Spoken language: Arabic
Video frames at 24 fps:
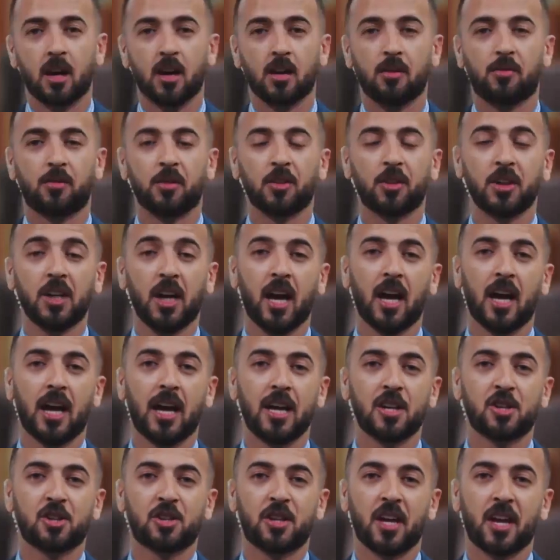الفضيحة
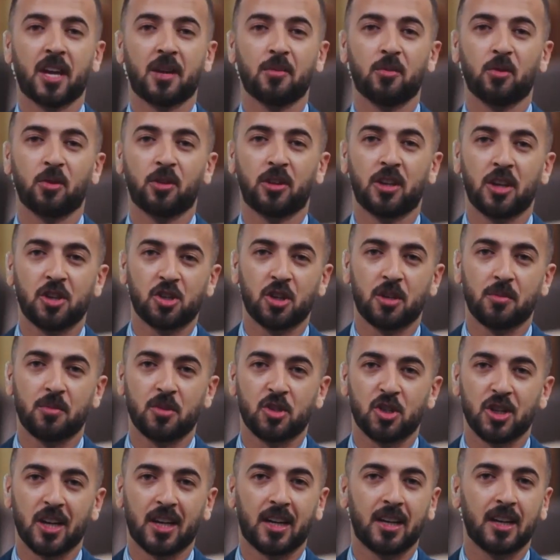هاشتاج منتشر
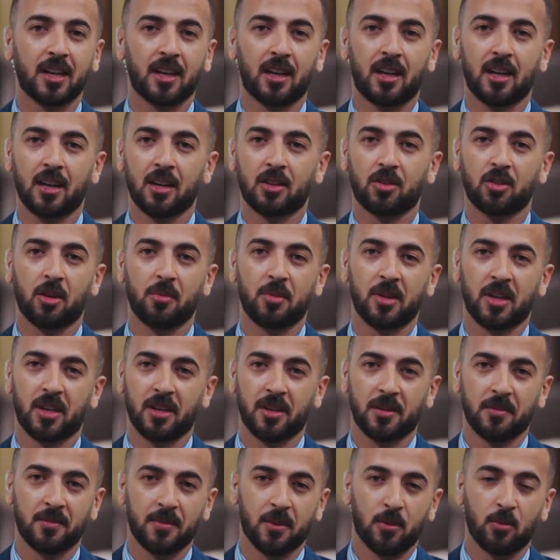بشكل غير طبيعي
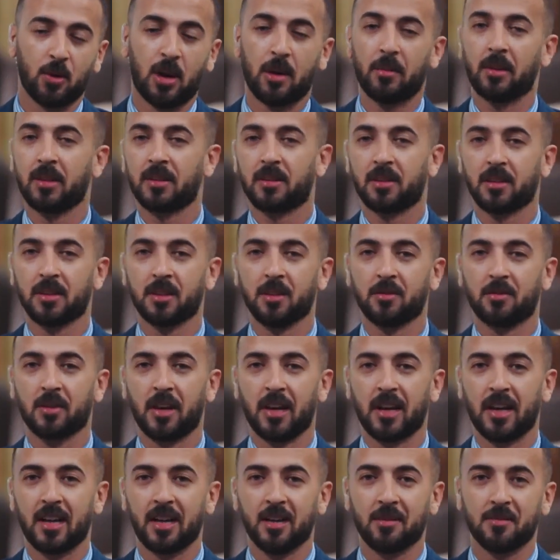وعمل ترند في
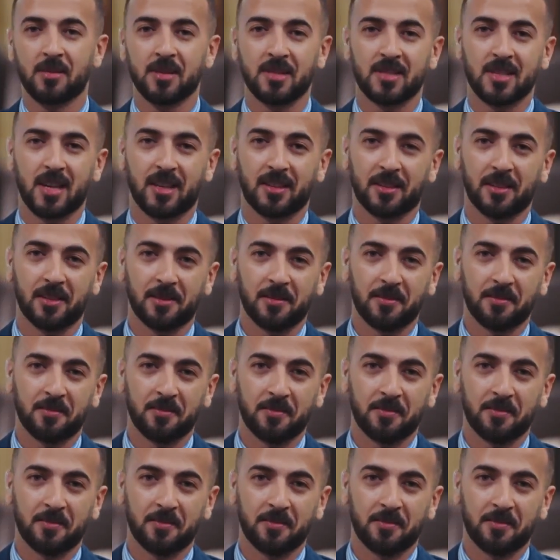أقل من ساعتين